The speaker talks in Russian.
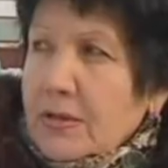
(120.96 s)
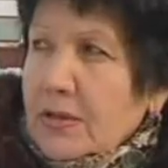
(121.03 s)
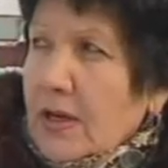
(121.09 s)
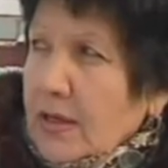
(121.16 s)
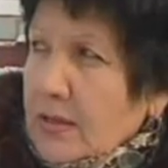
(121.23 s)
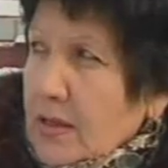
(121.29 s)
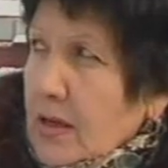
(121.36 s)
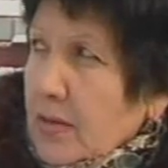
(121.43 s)
и
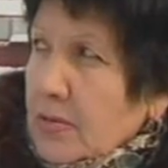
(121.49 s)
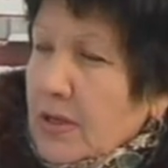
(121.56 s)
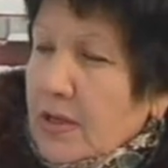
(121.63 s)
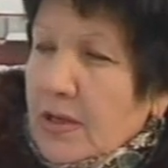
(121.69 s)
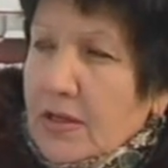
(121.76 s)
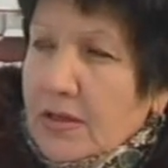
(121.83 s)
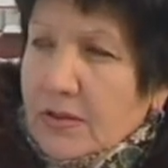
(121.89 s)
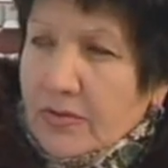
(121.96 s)
хочет, чтобы в
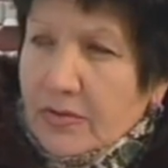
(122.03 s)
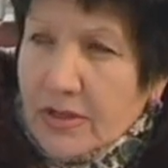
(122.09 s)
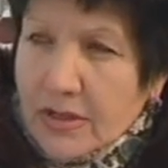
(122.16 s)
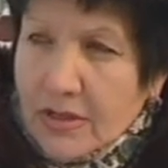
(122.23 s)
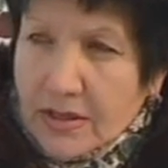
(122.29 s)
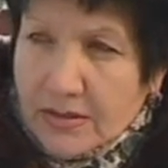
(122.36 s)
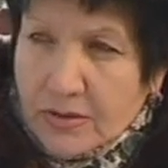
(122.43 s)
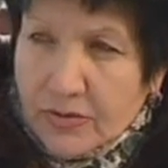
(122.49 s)
ее дворе
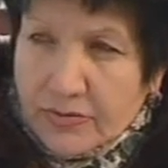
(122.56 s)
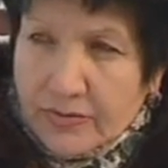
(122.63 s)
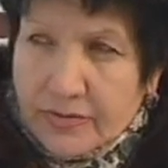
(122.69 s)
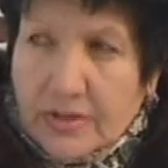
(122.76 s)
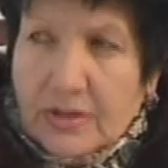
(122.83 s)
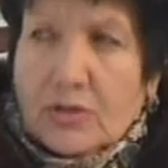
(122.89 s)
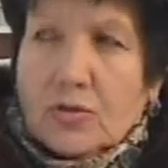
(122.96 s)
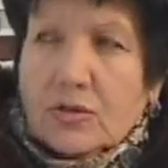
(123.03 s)
был
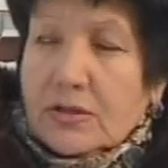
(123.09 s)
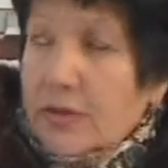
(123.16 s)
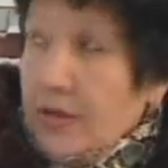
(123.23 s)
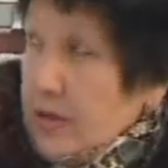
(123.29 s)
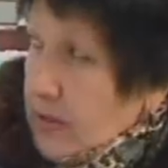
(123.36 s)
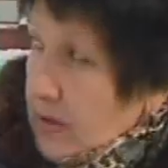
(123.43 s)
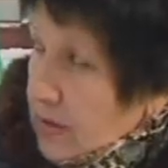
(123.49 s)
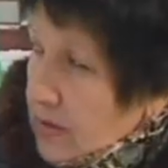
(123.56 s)
европейский
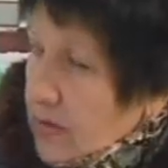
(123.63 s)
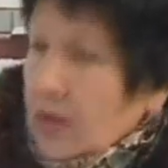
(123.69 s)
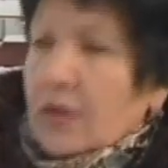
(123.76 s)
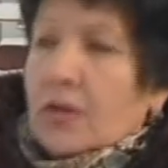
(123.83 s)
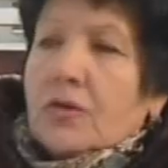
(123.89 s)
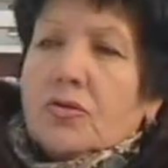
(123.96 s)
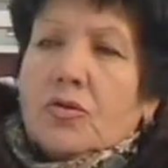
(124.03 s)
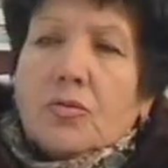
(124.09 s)
порядок.
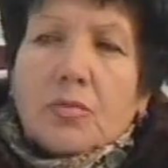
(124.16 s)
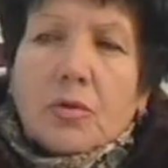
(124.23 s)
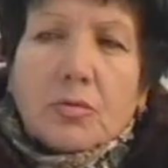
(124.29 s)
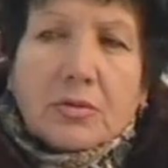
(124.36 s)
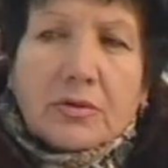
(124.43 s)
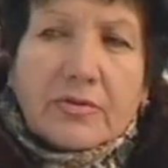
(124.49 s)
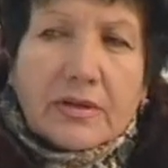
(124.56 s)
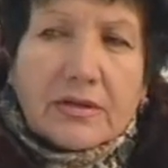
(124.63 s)

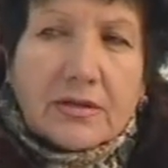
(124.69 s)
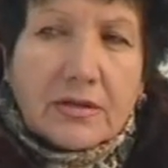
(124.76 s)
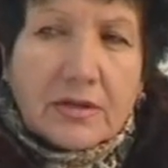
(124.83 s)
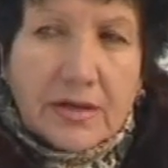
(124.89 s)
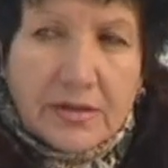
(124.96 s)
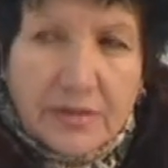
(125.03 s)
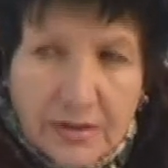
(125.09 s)
Территория по адресу